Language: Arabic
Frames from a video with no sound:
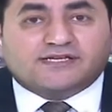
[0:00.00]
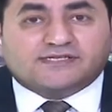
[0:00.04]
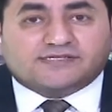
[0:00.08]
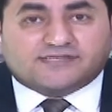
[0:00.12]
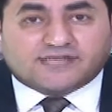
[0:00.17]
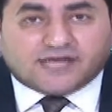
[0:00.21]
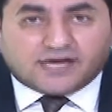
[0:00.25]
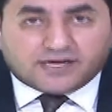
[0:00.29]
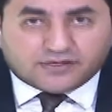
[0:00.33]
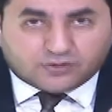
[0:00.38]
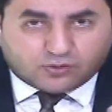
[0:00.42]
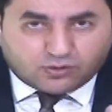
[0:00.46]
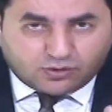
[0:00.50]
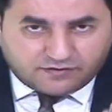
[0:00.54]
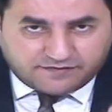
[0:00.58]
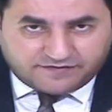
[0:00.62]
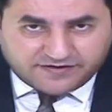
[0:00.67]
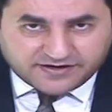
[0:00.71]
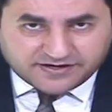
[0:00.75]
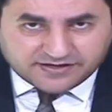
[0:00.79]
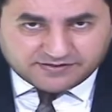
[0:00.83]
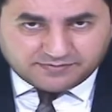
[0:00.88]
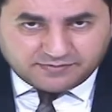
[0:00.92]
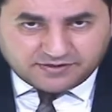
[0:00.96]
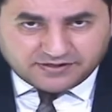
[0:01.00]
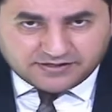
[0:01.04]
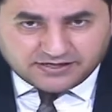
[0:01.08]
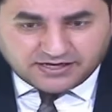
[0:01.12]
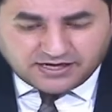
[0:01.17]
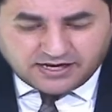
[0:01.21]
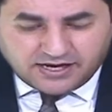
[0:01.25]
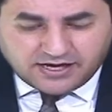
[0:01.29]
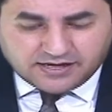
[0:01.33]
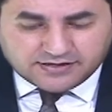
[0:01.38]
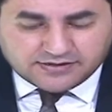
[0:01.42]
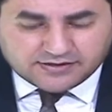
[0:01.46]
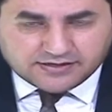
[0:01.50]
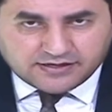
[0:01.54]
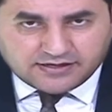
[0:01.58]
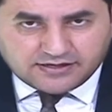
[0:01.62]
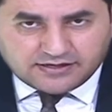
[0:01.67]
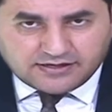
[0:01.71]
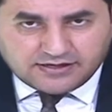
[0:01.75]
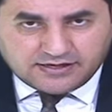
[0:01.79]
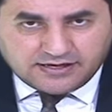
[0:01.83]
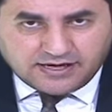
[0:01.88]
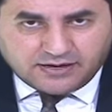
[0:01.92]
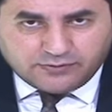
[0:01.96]
انسان كل فرد منا الان
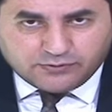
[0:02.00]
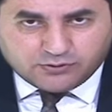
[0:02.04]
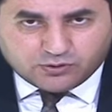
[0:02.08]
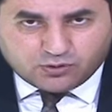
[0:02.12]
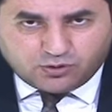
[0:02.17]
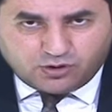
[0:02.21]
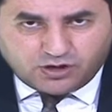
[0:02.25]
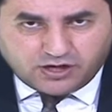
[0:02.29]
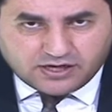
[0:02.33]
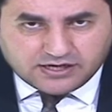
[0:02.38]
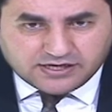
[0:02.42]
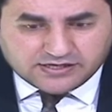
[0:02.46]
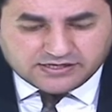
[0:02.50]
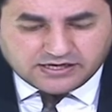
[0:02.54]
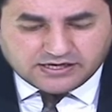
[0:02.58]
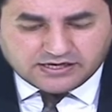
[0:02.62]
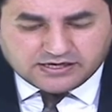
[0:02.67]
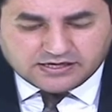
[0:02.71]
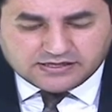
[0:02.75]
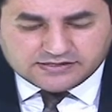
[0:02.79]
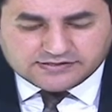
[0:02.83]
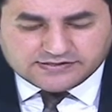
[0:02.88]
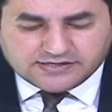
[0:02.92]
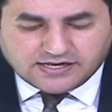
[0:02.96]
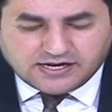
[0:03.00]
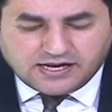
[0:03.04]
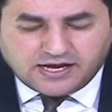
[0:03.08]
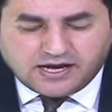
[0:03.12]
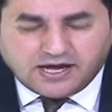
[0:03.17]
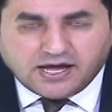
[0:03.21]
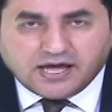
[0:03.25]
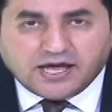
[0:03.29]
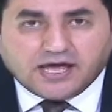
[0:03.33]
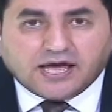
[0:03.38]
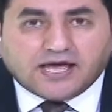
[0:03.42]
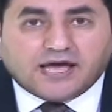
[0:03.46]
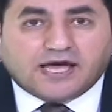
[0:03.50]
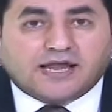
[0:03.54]
اللي ناوي يروح على الصلاه